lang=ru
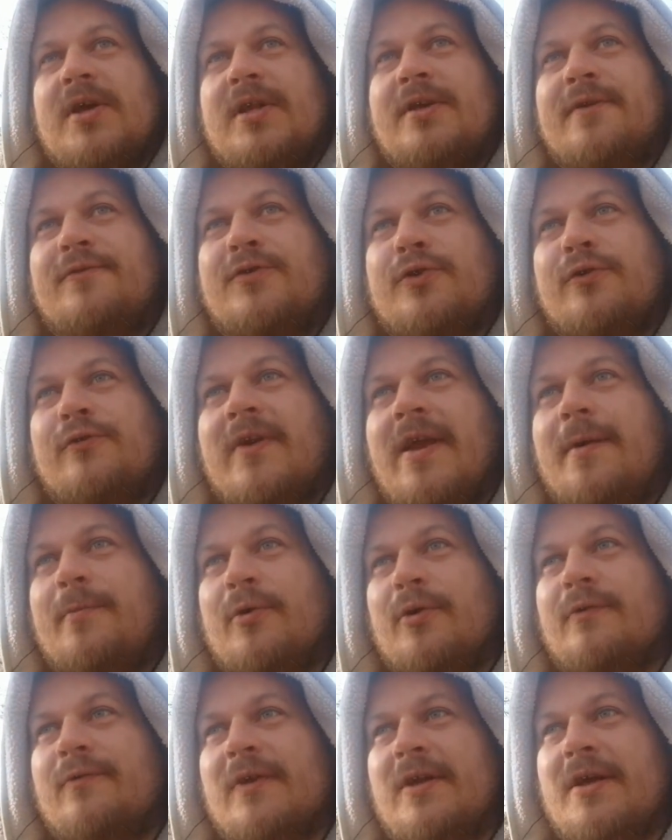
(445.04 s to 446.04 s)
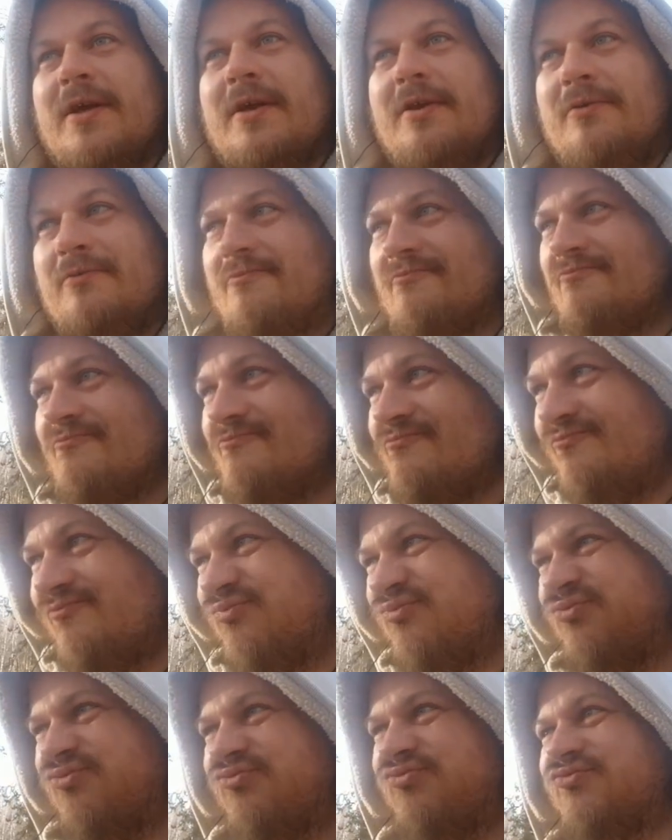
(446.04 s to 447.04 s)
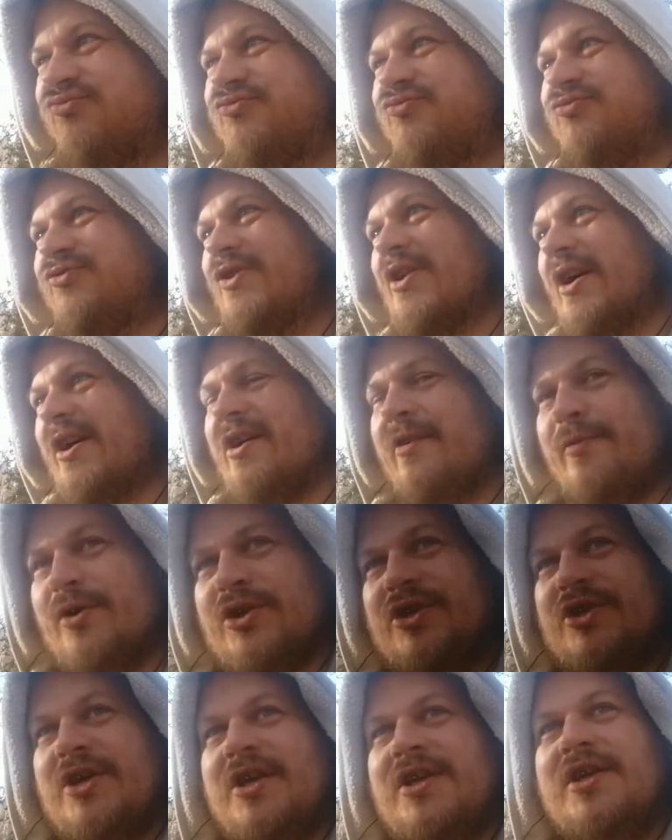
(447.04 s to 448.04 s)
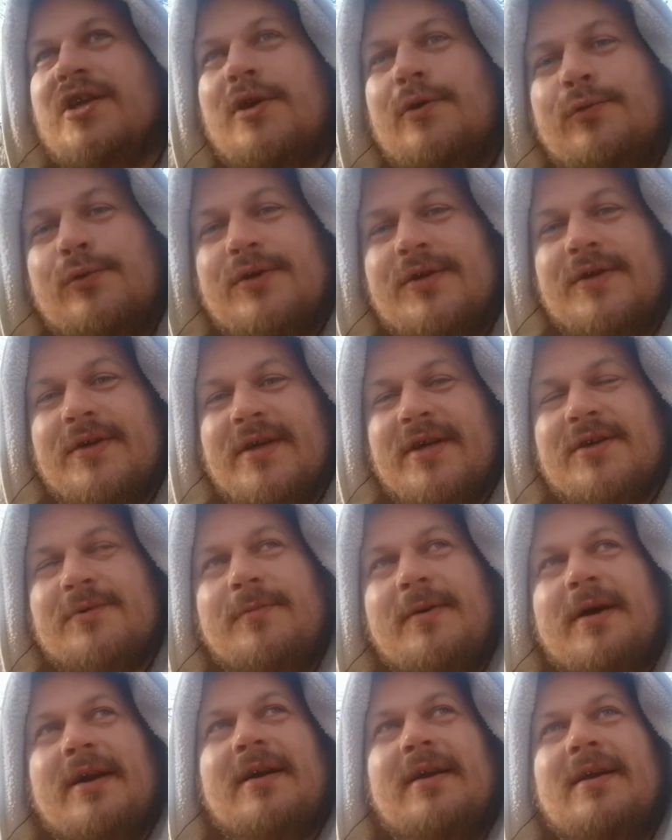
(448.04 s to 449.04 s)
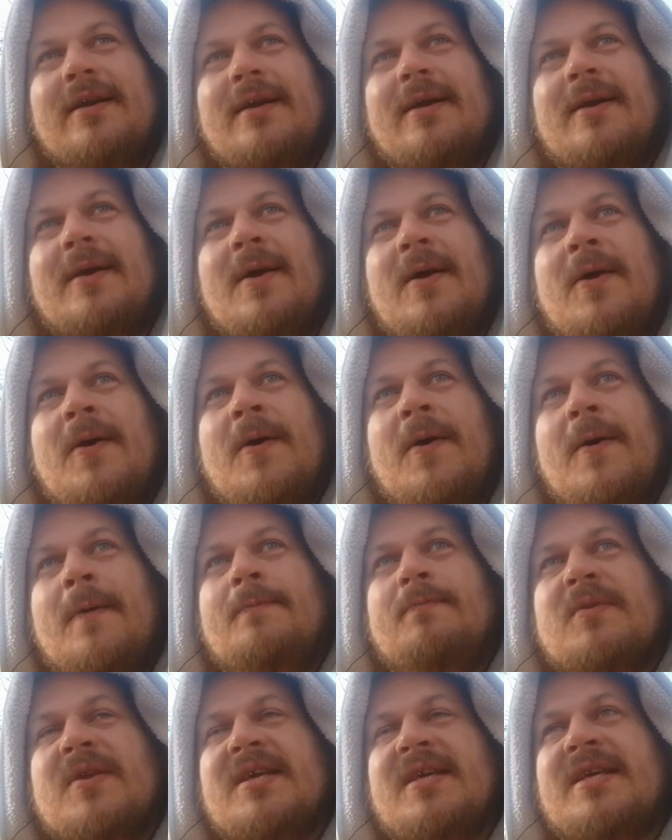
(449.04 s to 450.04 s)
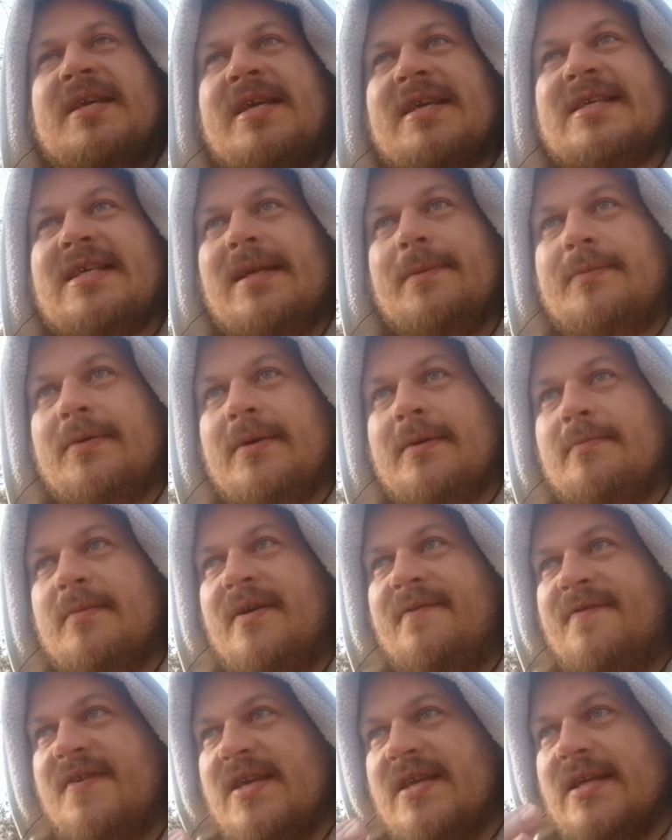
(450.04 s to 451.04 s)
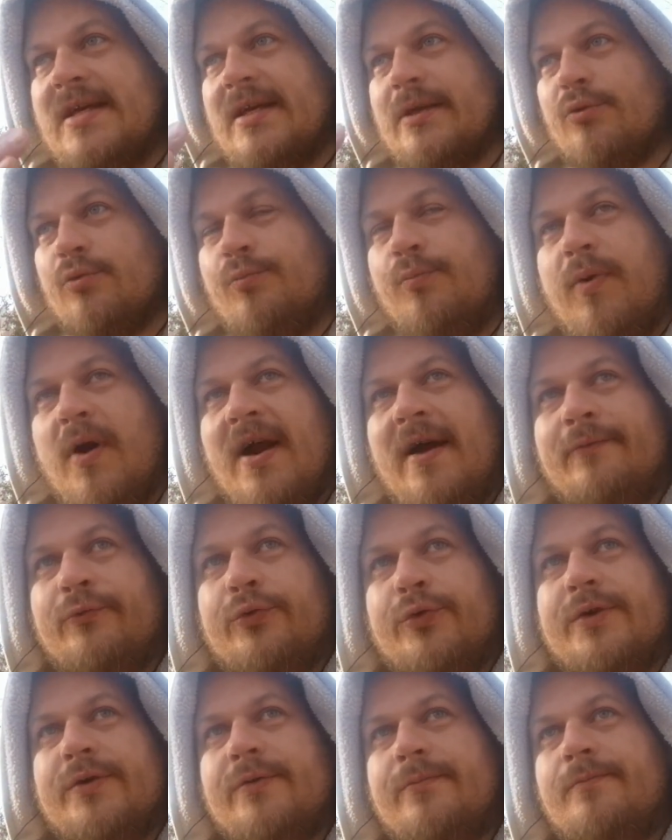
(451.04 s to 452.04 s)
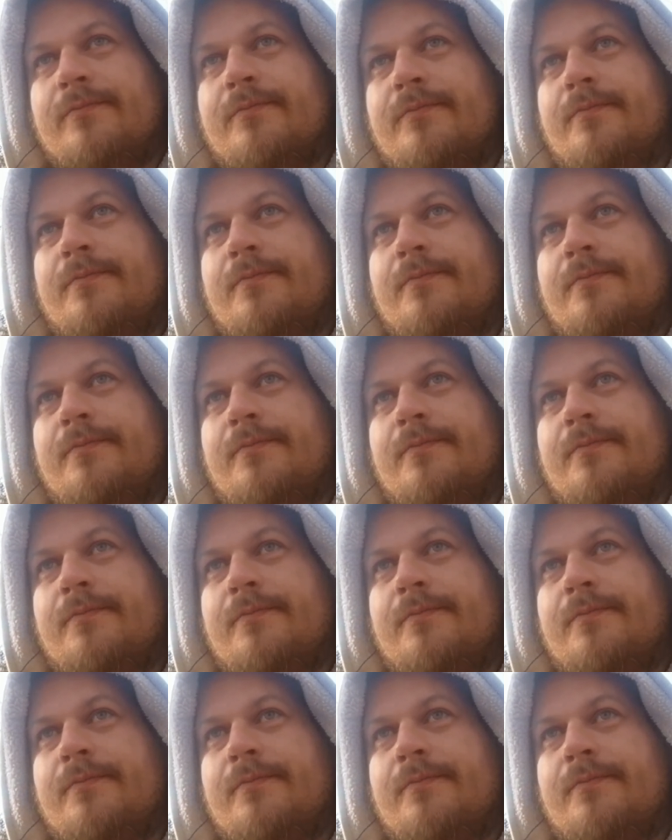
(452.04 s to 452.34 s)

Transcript: И ты все время вот в этой в нагромождении иллюзий, кошмар. Если бы мы видели эту правду